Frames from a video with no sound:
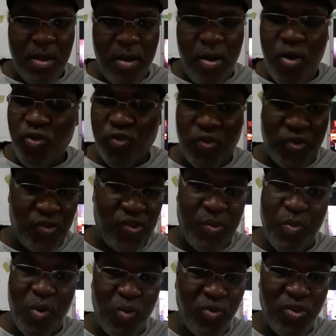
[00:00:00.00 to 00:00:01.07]
Oh, j'ai
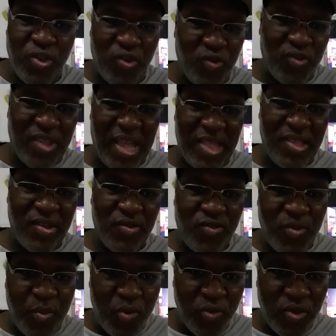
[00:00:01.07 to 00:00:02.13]
beaucoup de choses à dire.
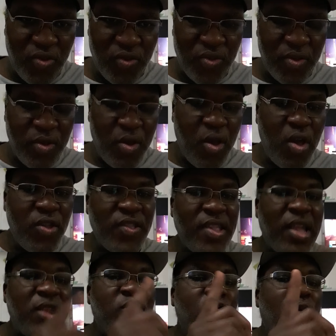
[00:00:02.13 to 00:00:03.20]
J'ai beaucoup de choses. Un
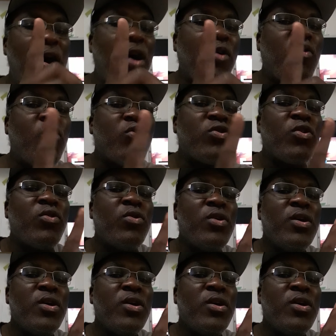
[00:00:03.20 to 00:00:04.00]
seul noir contre